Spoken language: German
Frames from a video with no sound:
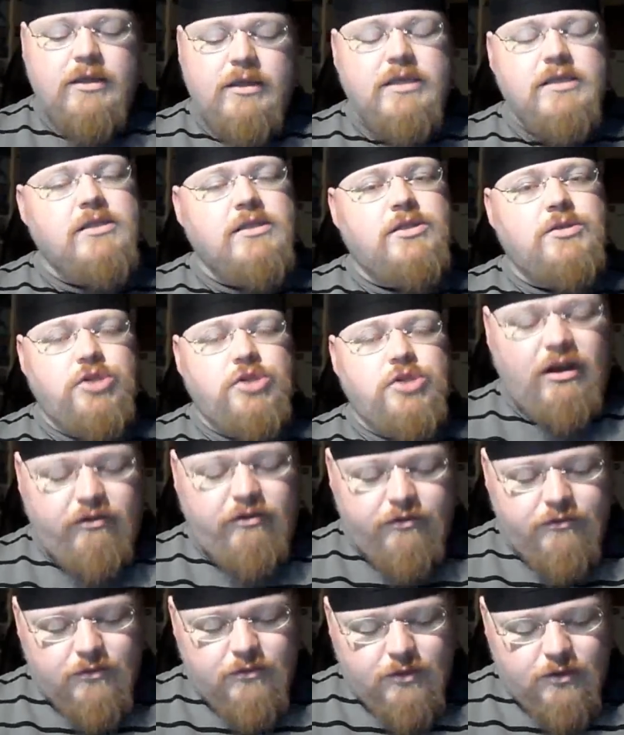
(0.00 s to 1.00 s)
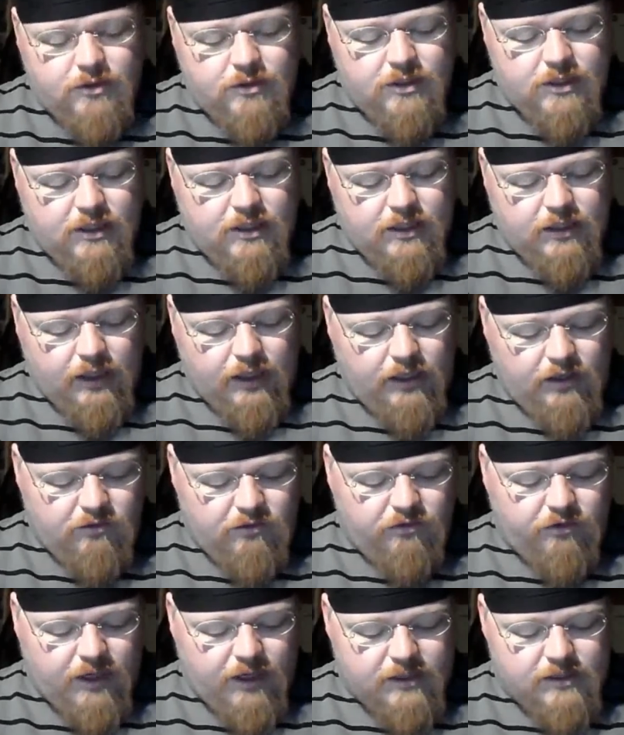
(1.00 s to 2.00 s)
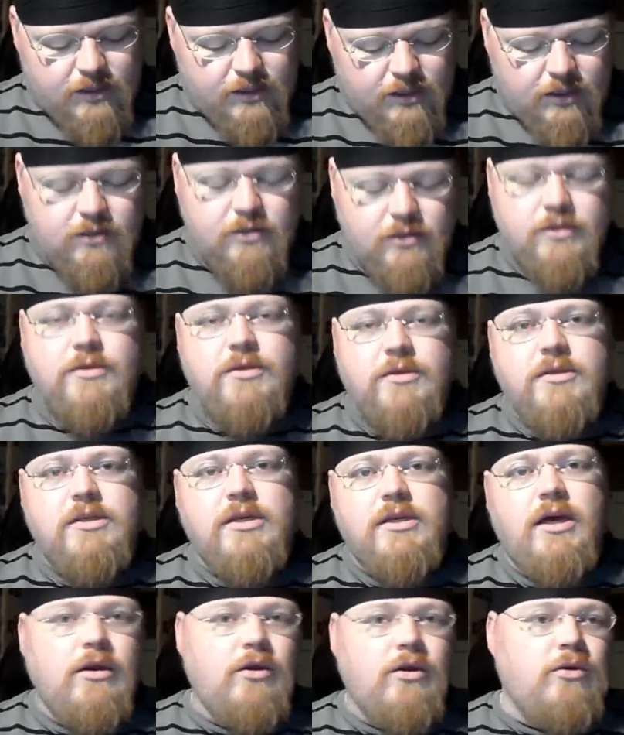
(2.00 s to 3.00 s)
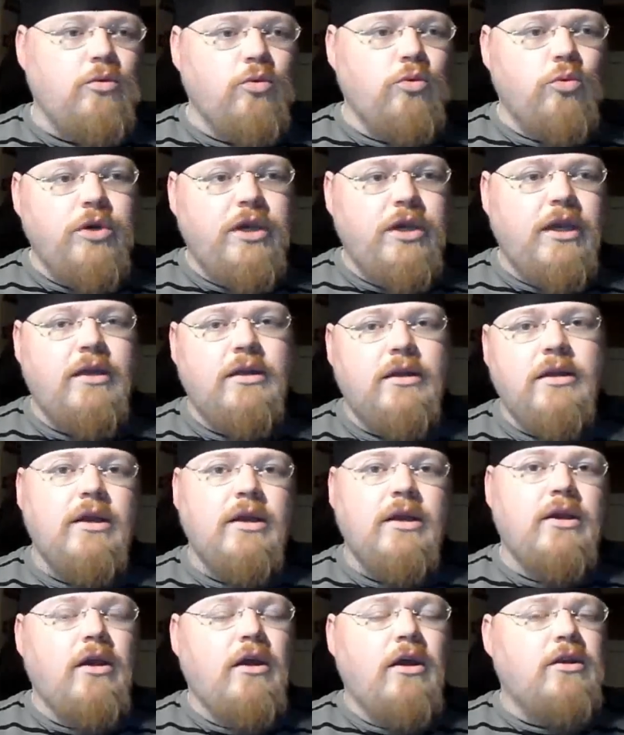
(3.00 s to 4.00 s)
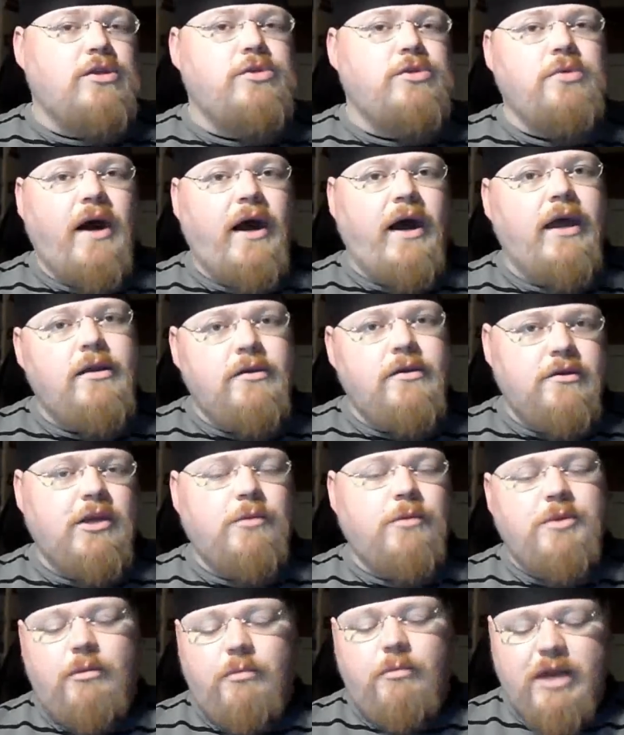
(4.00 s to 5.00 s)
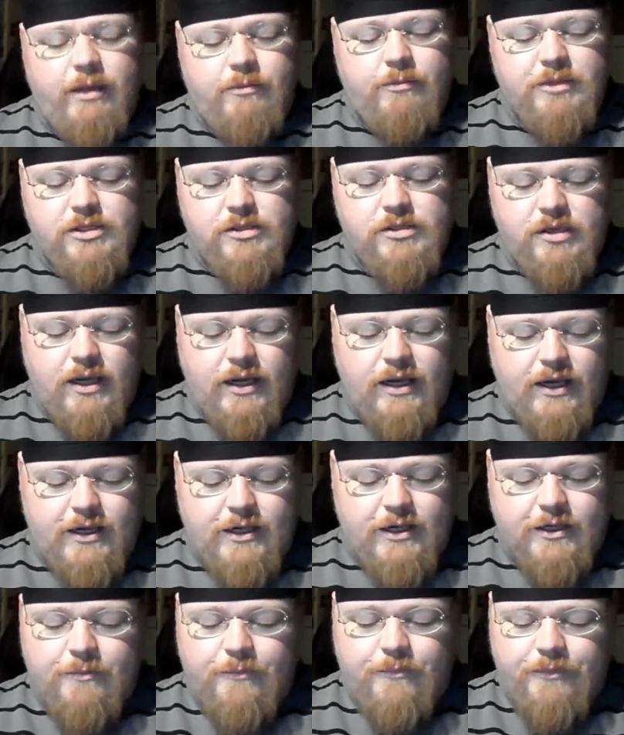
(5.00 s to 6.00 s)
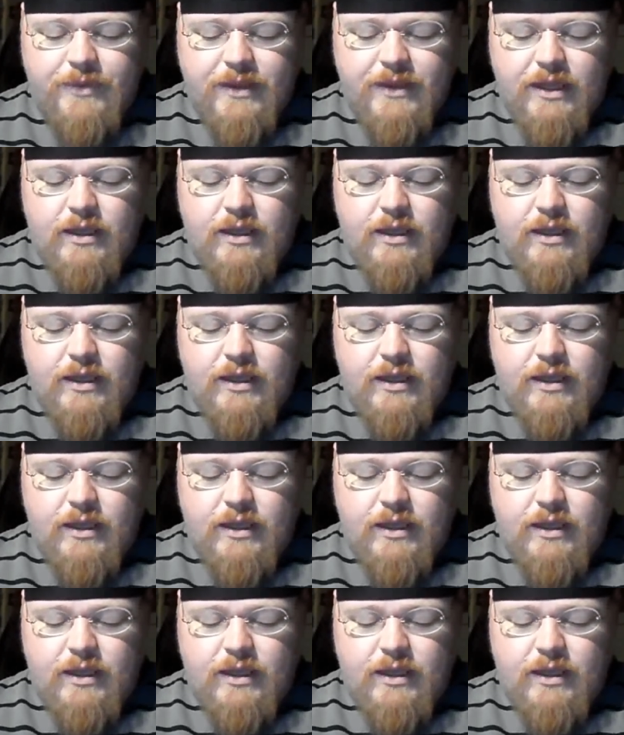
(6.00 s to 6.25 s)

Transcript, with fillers: diesen schaffen und in der dritten Phase dann sozusagen Ugin zu heilen und damit am Leben zu erhalten.